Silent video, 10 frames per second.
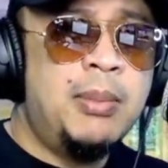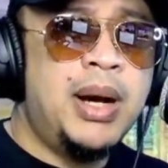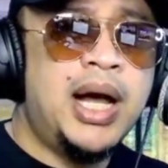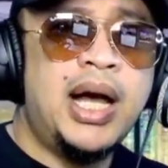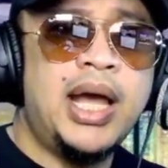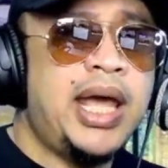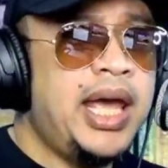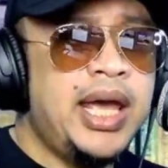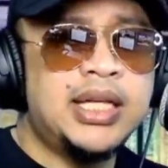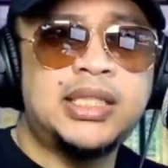mga
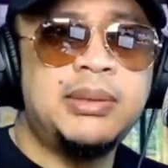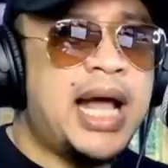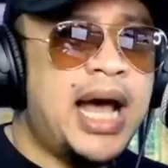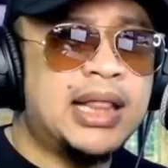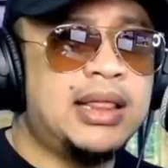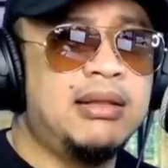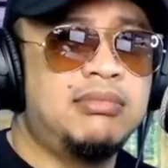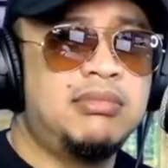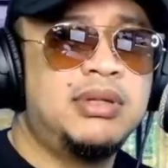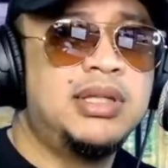eggs, lahat.
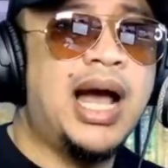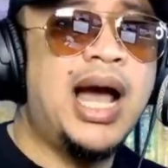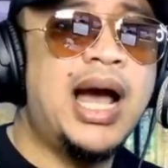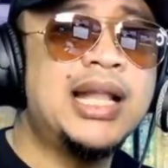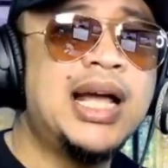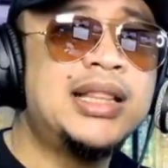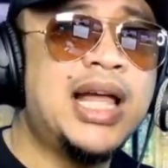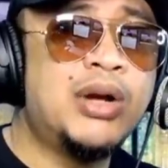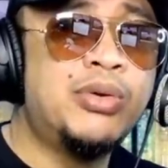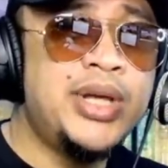
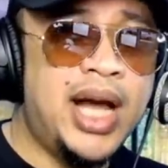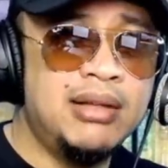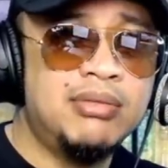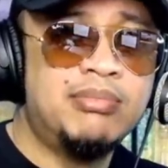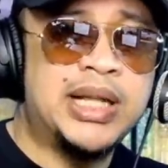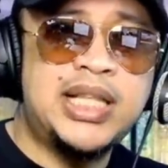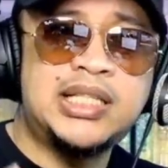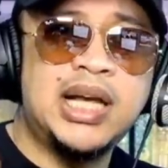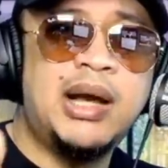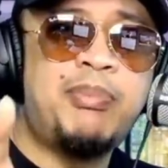Nakakadagdag ho yan. Pati
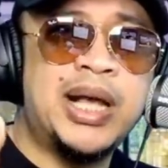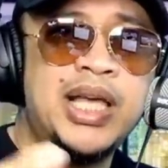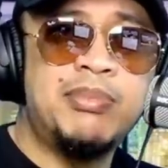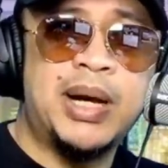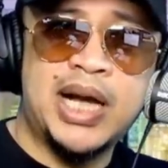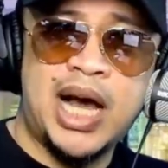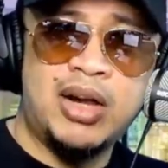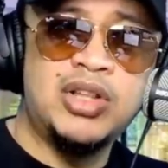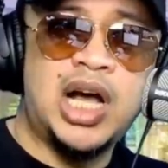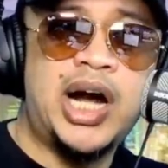sa pag,
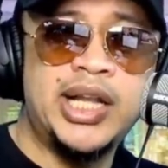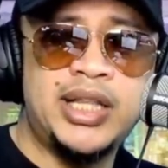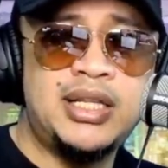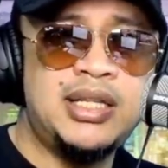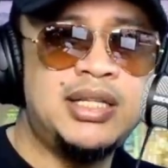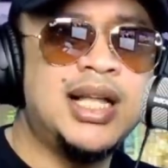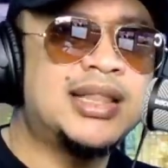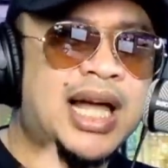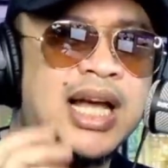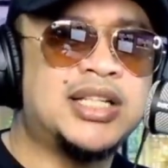pagkakaroon ng heart disease,
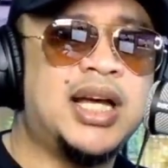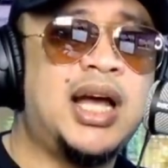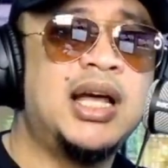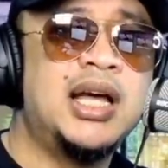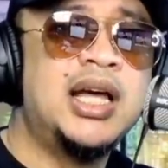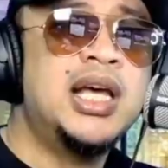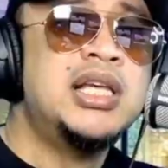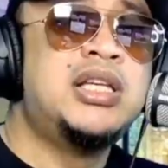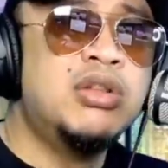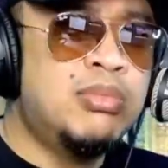nagtaka siya.
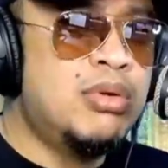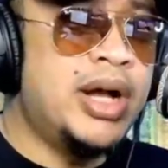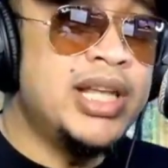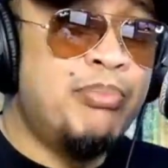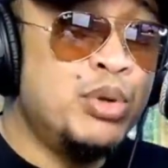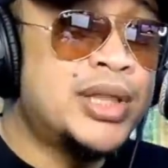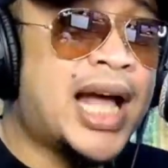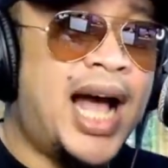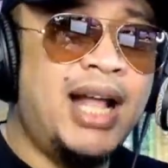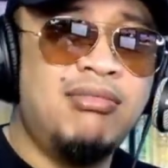Sinubukan niyang
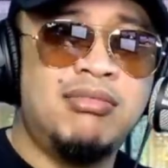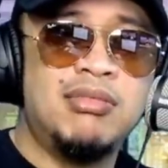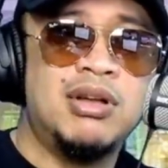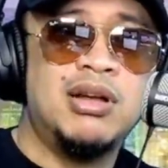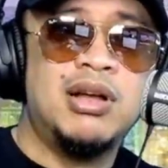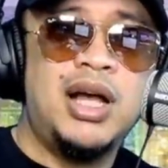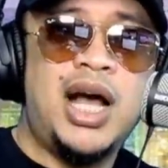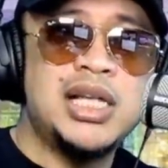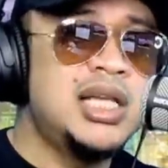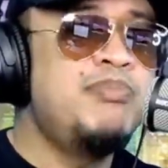puntahan.
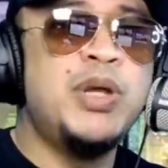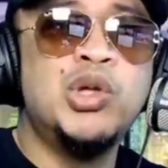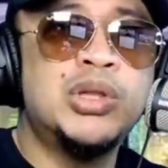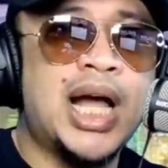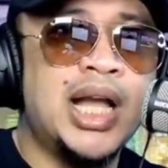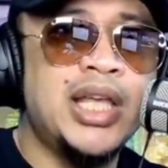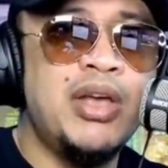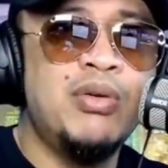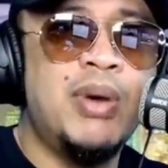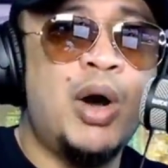As in, pinuntahan
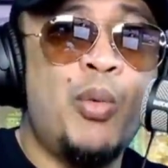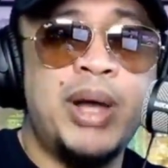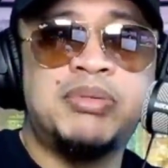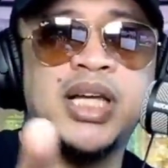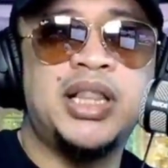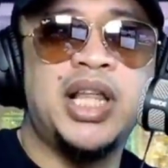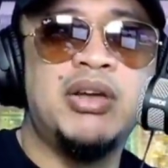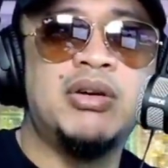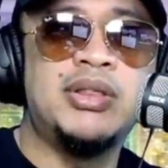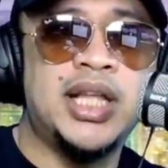niya yung mga website na
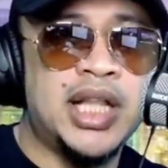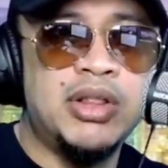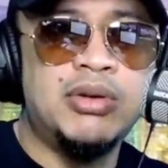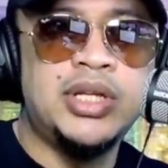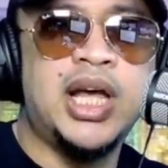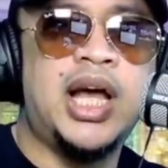yon, tinanong